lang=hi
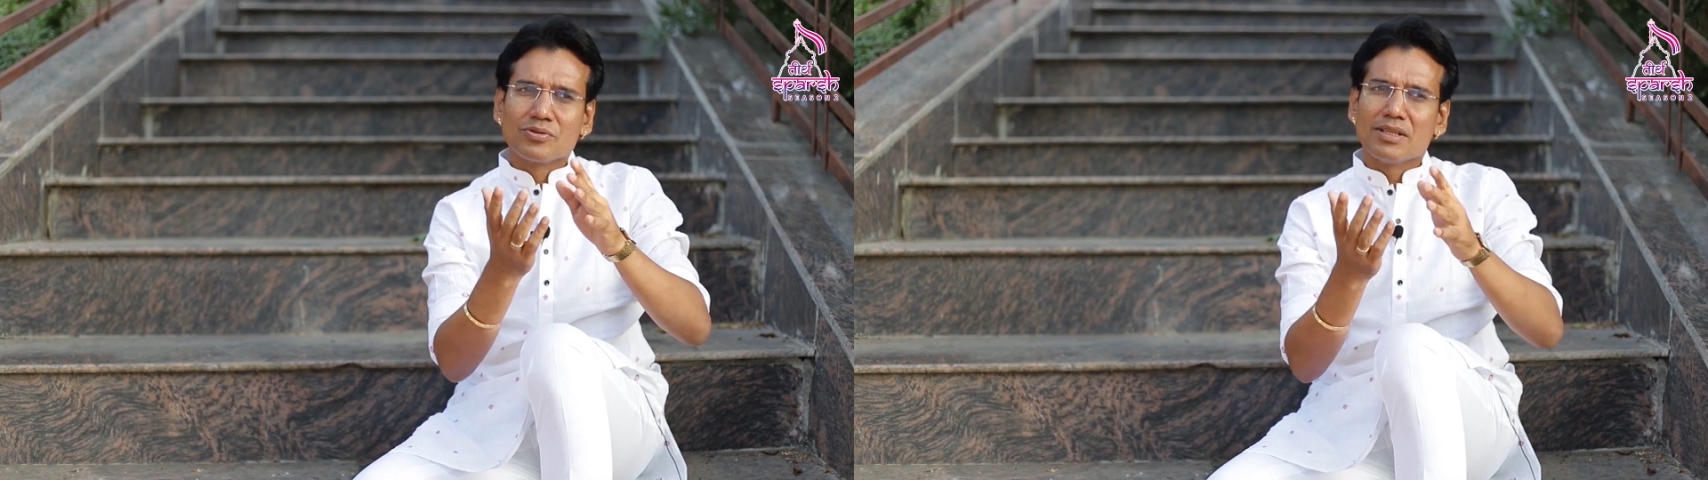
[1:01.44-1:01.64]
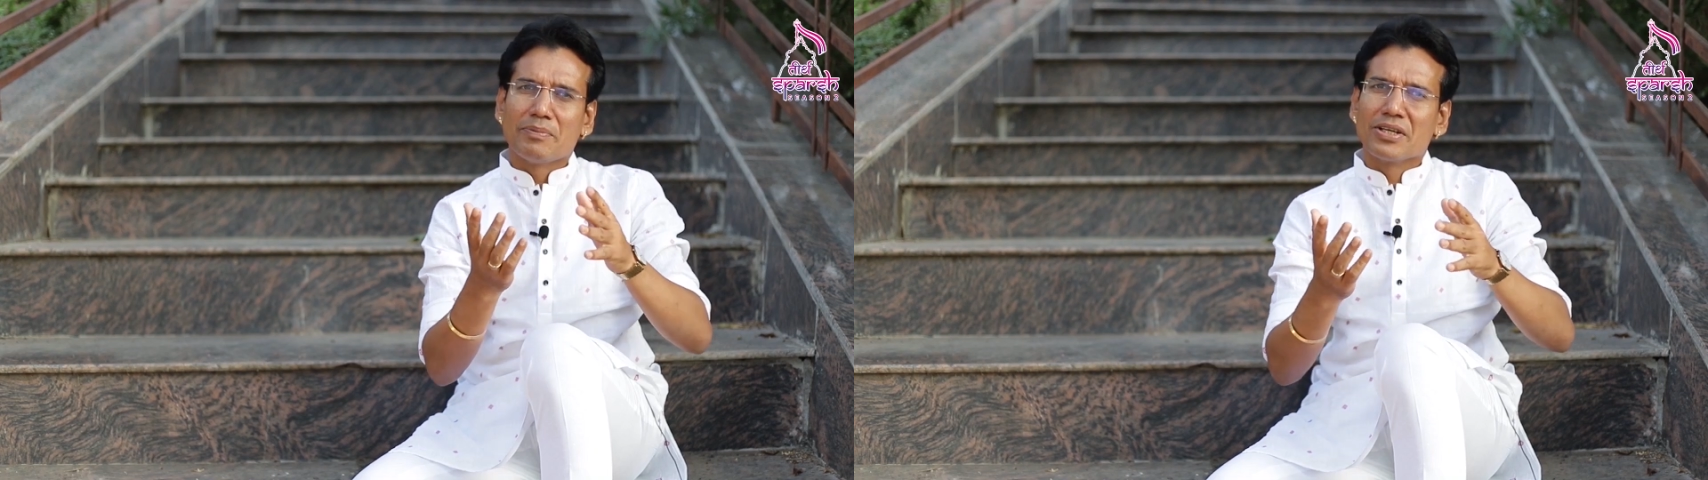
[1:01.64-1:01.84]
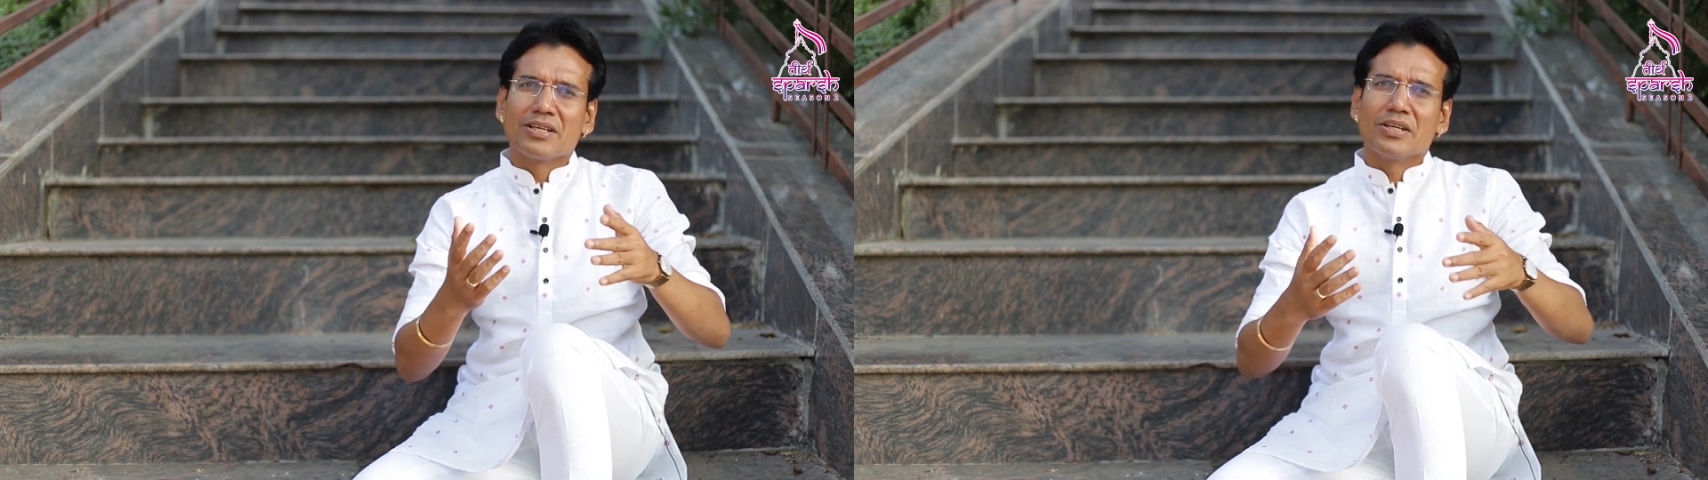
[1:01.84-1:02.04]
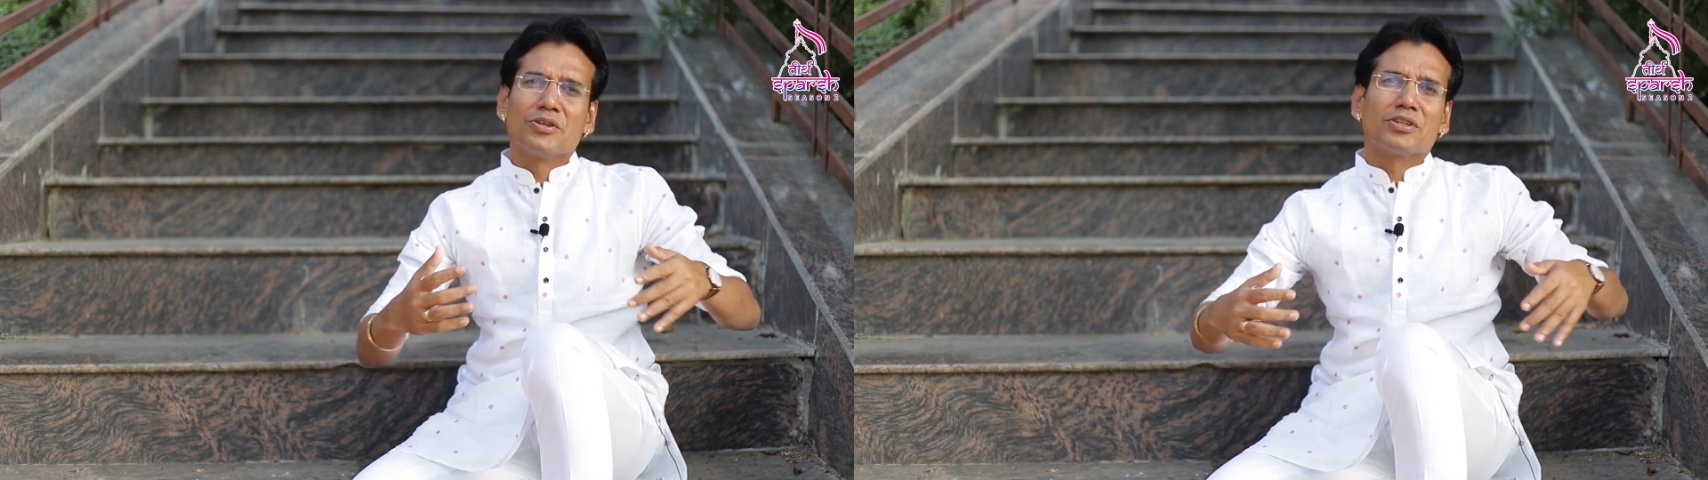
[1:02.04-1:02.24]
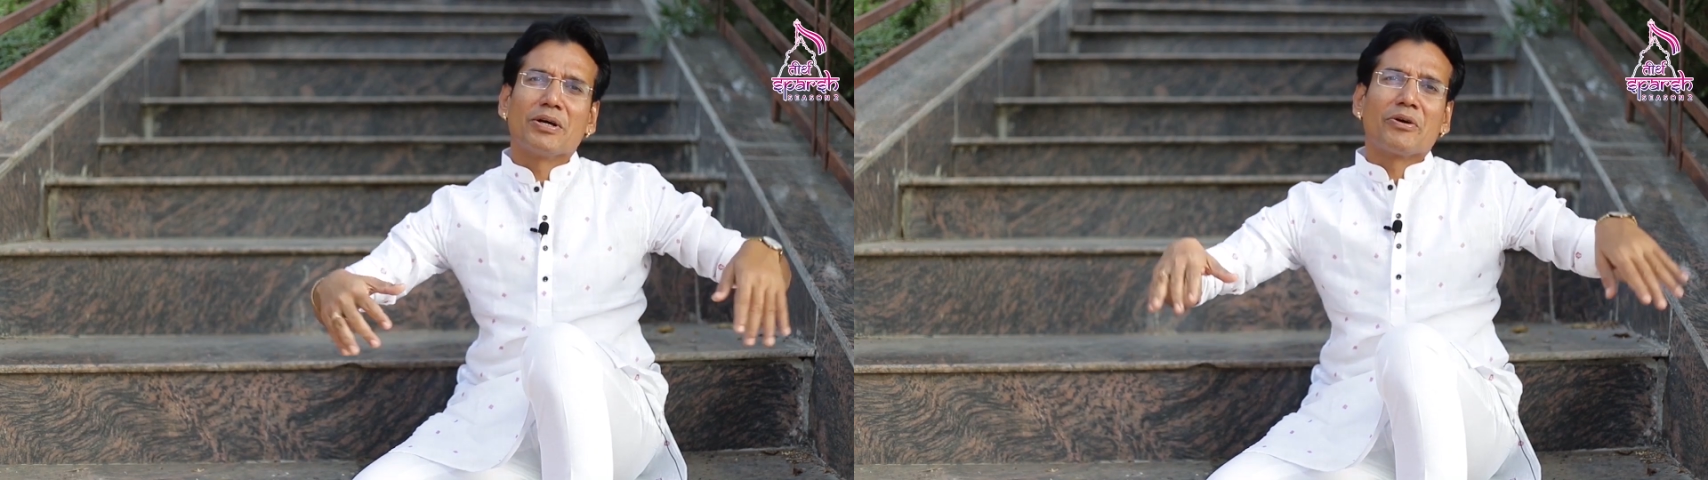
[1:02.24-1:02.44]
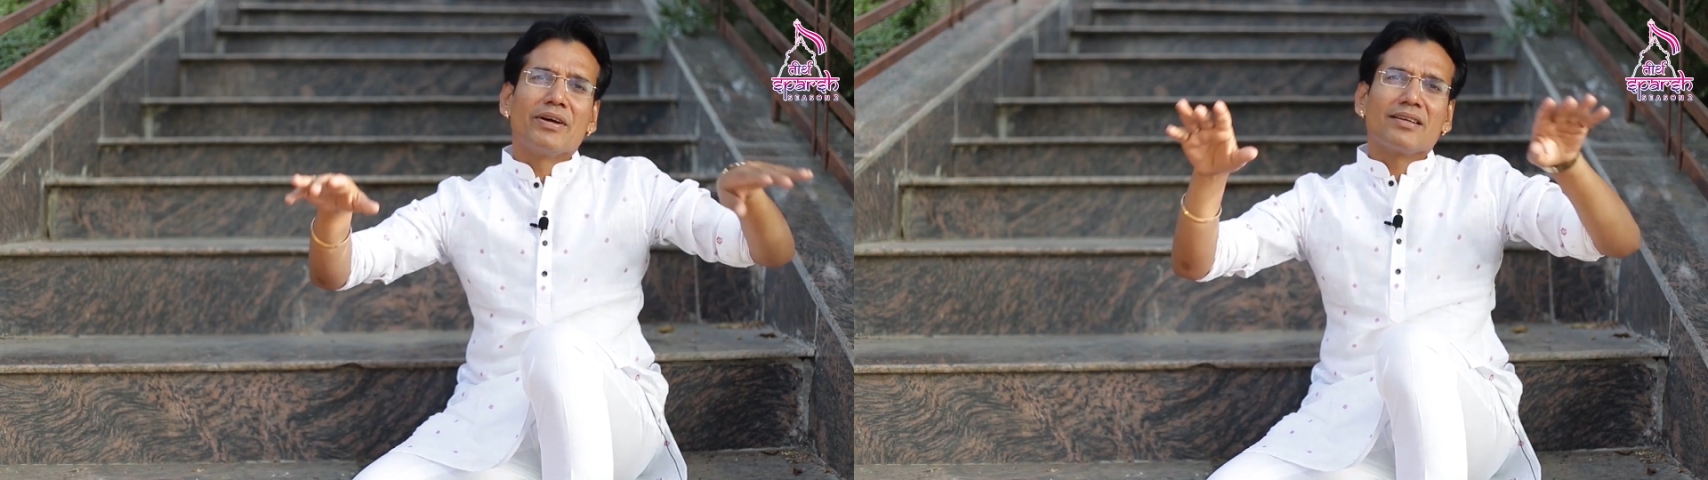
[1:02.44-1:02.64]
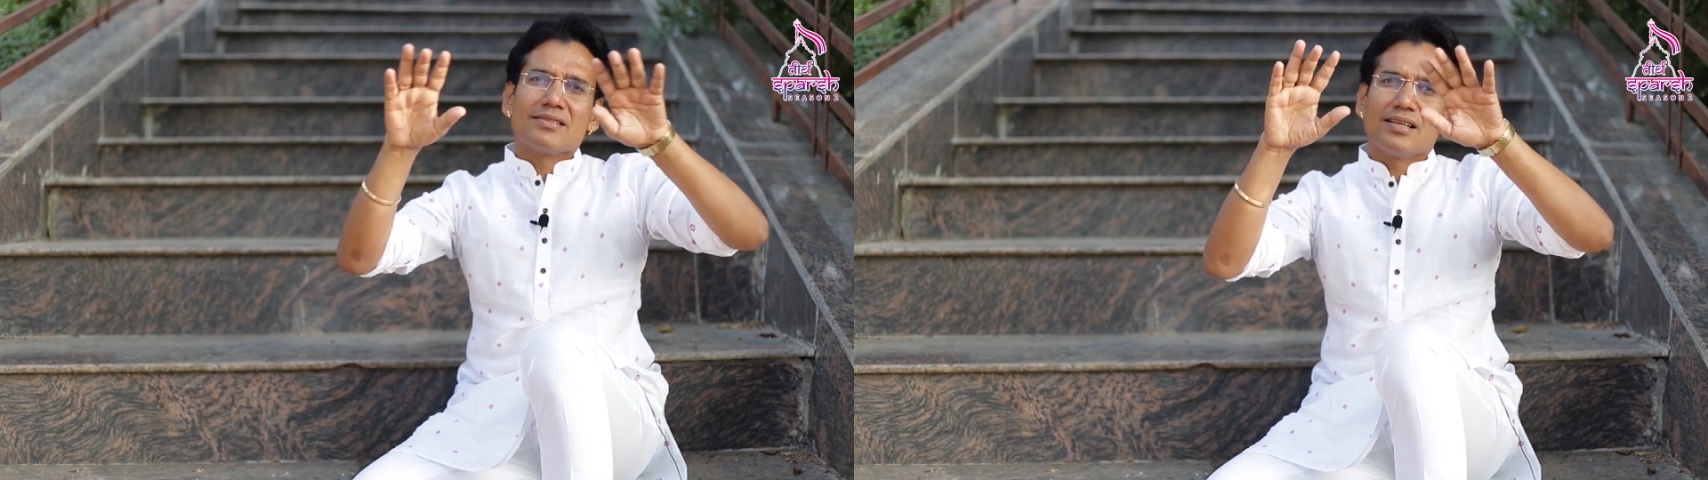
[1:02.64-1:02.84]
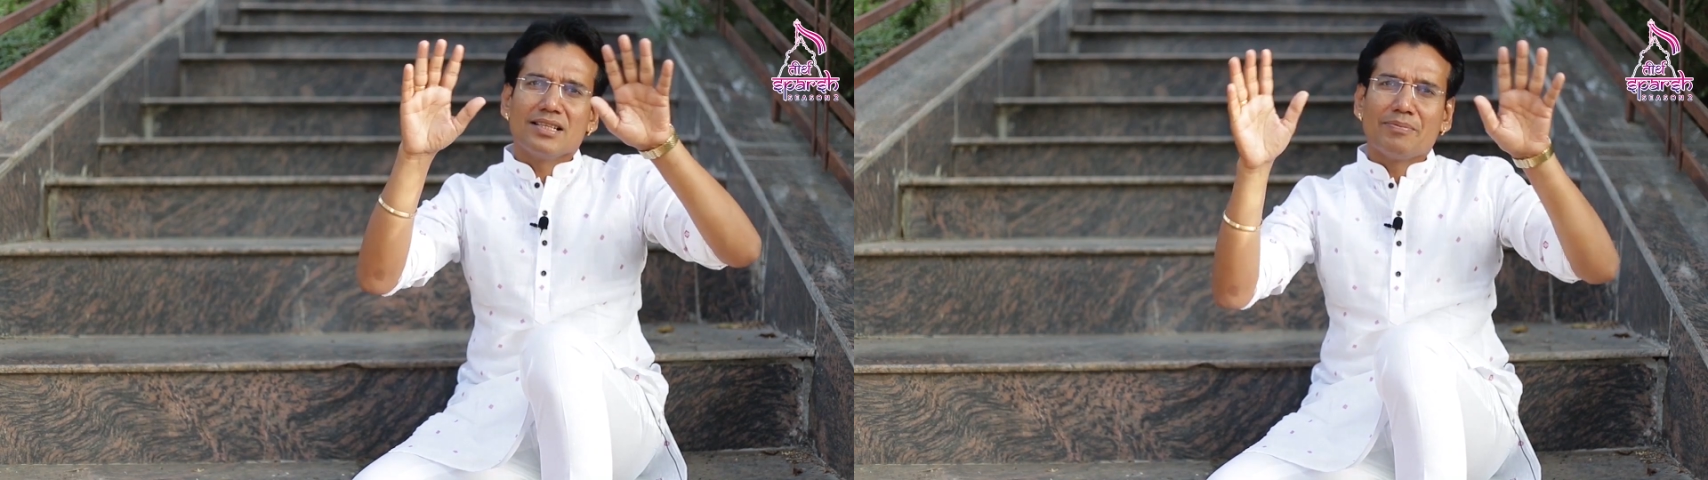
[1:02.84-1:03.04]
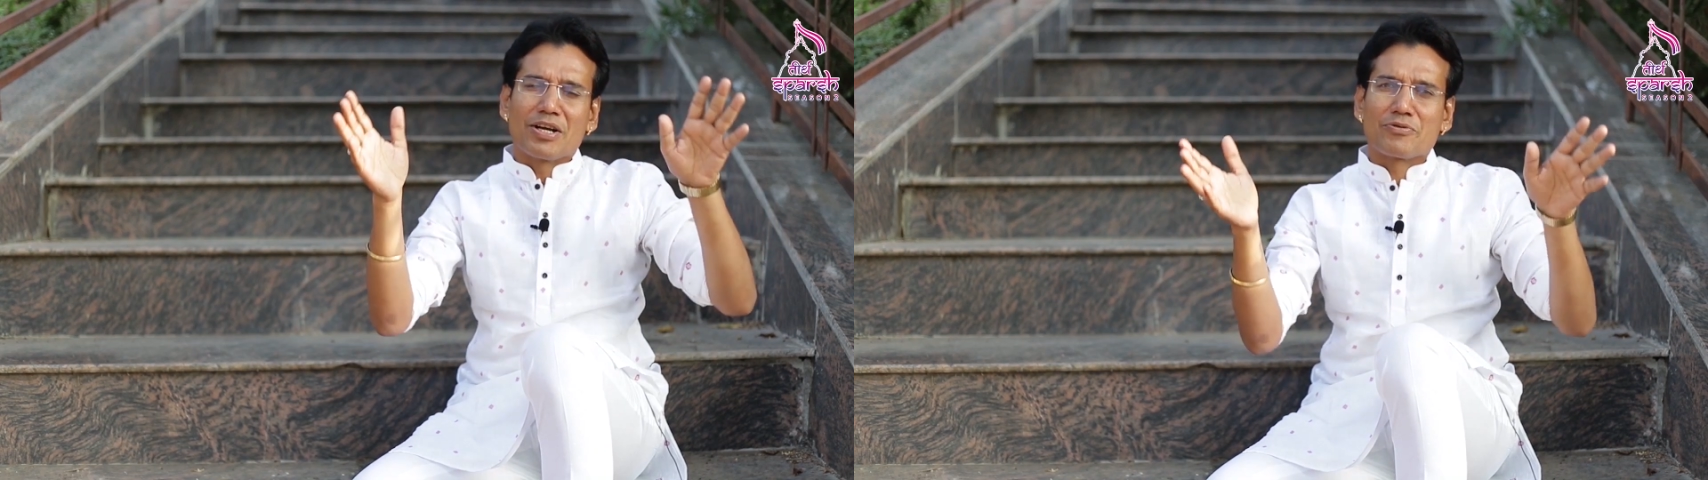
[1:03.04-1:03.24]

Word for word: सुंदर परिकर युक्त भगवान के साथ ये